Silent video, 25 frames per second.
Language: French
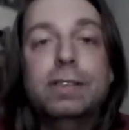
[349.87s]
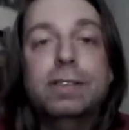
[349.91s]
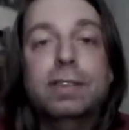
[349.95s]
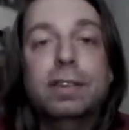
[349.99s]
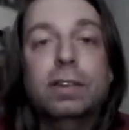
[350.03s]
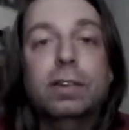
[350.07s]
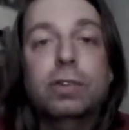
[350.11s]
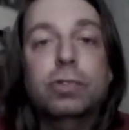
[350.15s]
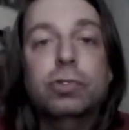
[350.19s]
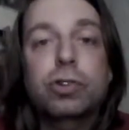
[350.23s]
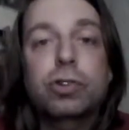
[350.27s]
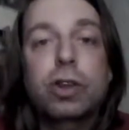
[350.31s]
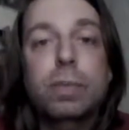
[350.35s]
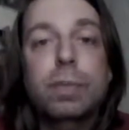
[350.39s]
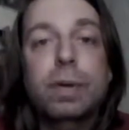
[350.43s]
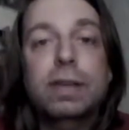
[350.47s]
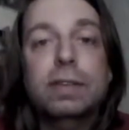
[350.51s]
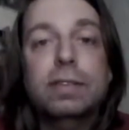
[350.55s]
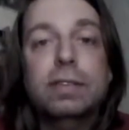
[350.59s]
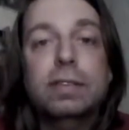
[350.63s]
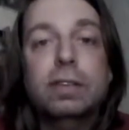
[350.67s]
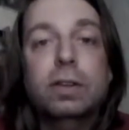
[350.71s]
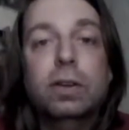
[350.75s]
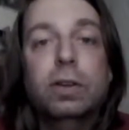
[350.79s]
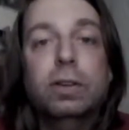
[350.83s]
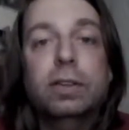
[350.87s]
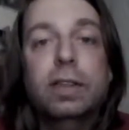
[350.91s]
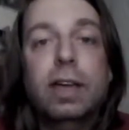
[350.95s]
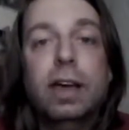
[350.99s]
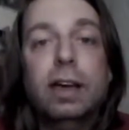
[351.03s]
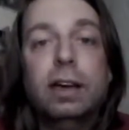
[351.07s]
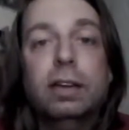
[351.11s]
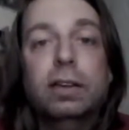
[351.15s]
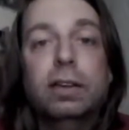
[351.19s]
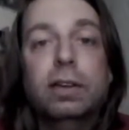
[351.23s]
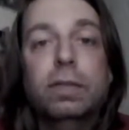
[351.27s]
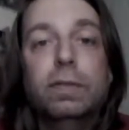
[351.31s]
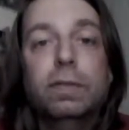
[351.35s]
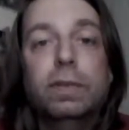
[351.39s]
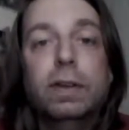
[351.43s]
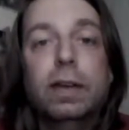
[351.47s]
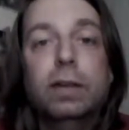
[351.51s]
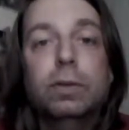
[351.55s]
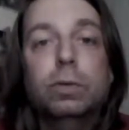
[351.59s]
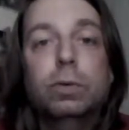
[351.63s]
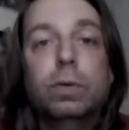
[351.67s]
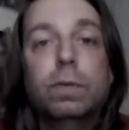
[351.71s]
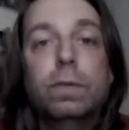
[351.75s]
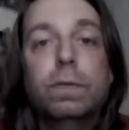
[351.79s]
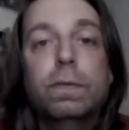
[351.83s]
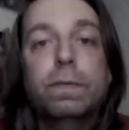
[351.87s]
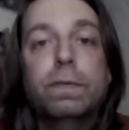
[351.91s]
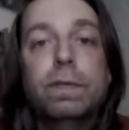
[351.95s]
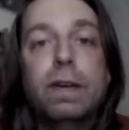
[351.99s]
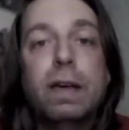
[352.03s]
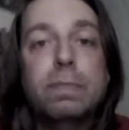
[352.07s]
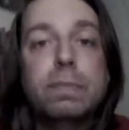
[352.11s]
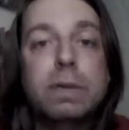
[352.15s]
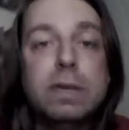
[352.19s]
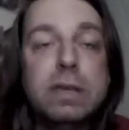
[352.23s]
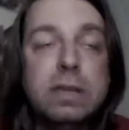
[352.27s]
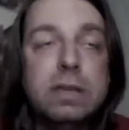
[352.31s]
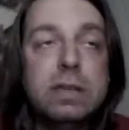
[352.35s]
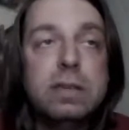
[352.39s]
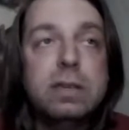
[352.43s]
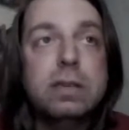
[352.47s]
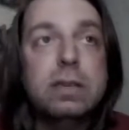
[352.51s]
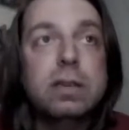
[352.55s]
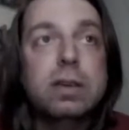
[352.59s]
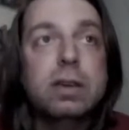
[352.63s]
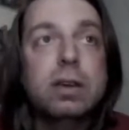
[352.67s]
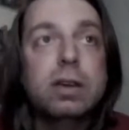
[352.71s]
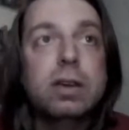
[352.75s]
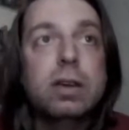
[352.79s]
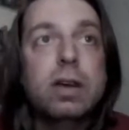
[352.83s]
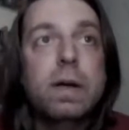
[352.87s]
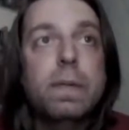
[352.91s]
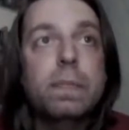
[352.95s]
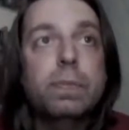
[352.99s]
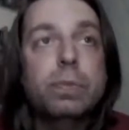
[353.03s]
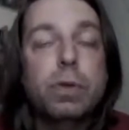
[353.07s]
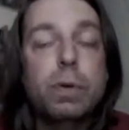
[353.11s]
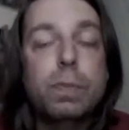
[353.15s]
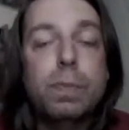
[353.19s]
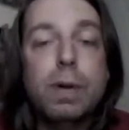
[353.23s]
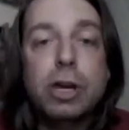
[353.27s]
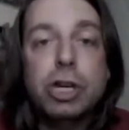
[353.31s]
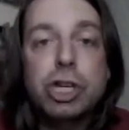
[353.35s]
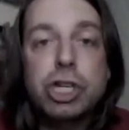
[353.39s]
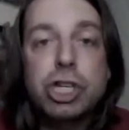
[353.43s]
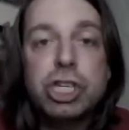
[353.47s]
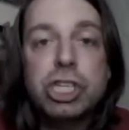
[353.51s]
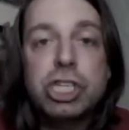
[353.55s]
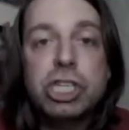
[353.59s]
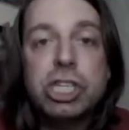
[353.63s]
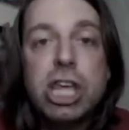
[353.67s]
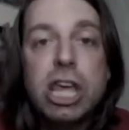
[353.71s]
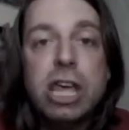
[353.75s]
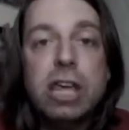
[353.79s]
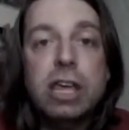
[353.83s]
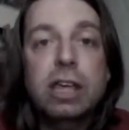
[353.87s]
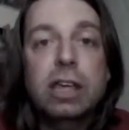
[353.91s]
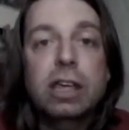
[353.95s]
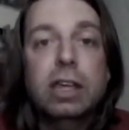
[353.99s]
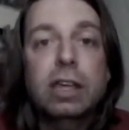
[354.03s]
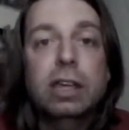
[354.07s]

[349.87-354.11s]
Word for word: c'est que justement Slodak vient d'une famille de magiciens